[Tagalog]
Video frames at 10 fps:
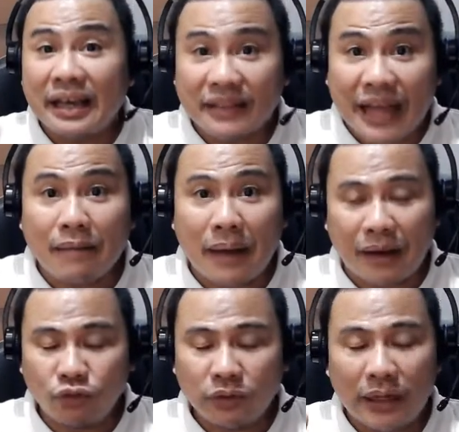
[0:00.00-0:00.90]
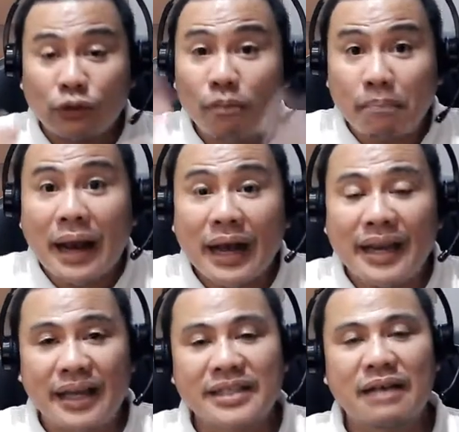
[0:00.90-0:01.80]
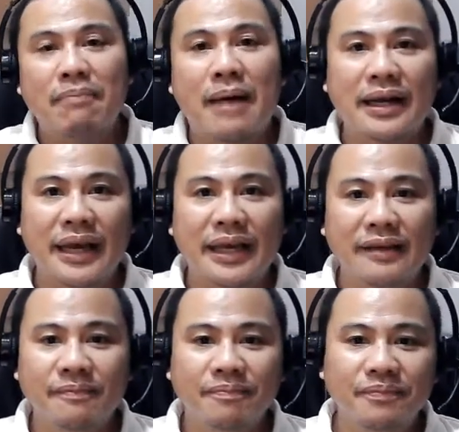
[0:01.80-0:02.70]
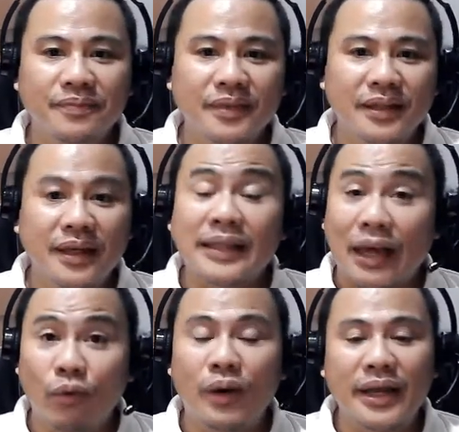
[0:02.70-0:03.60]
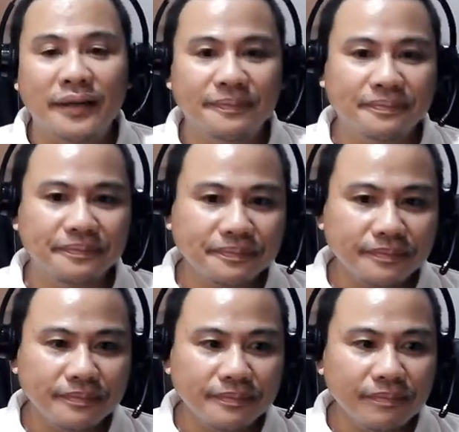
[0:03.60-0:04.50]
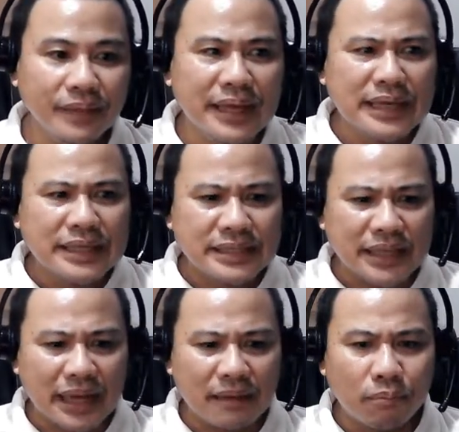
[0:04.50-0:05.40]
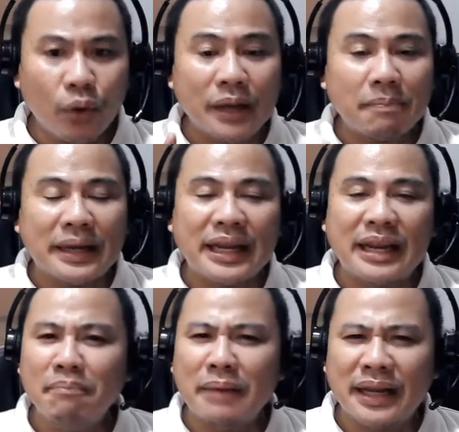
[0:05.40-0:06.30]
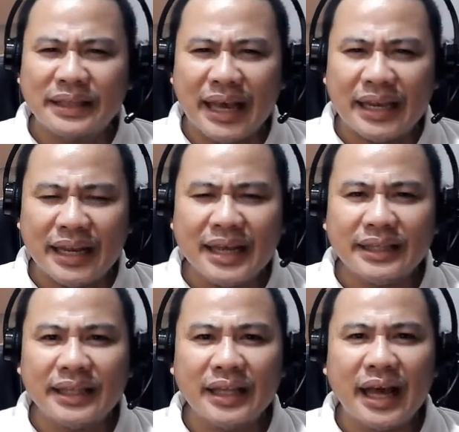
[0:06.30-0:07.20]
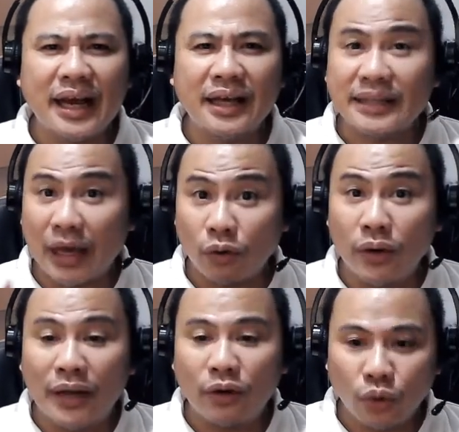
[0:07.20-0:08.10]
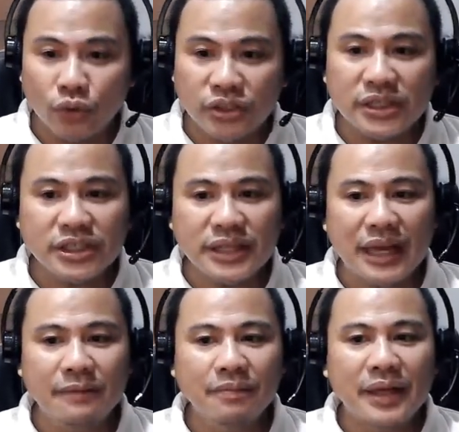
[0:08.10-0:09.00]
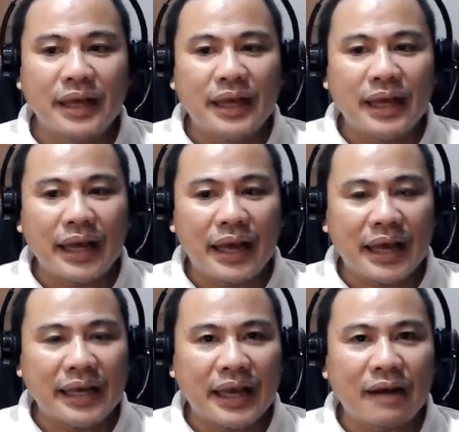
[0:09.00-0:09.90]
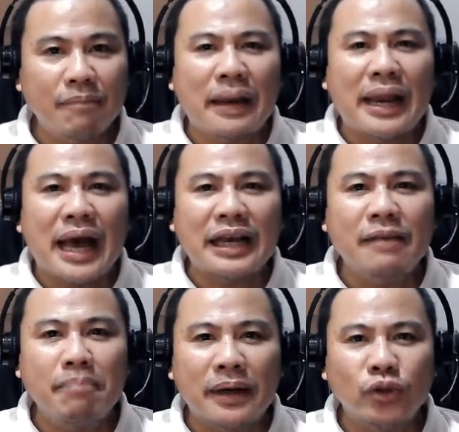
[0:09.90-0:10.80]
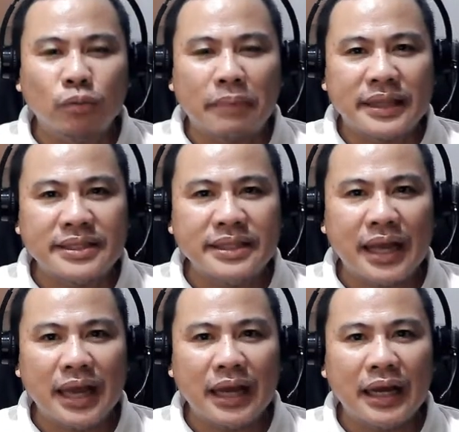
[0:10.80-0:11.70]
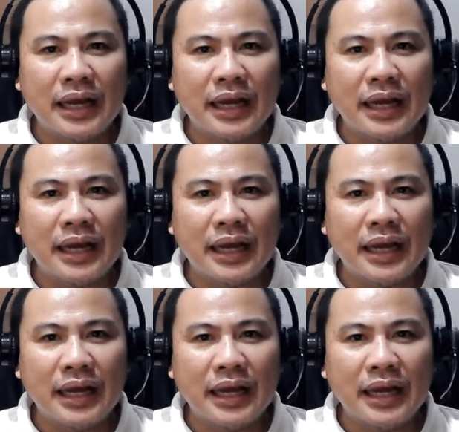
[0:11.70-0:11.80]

tama, katumpakan ng isang bagay, katarungan. Sa buhay pananampalataya natin, ang katarungan o hustisya ay ang palaging pagtupad sa